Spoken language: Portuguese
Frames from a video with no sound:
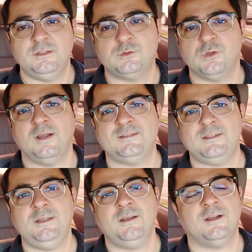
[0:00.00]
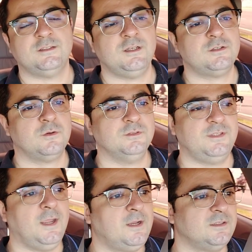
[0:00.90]
E só assim ah, a gente
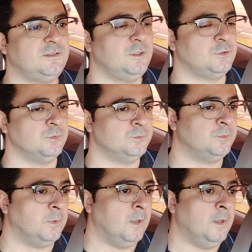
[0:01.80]
consegue crescer junto.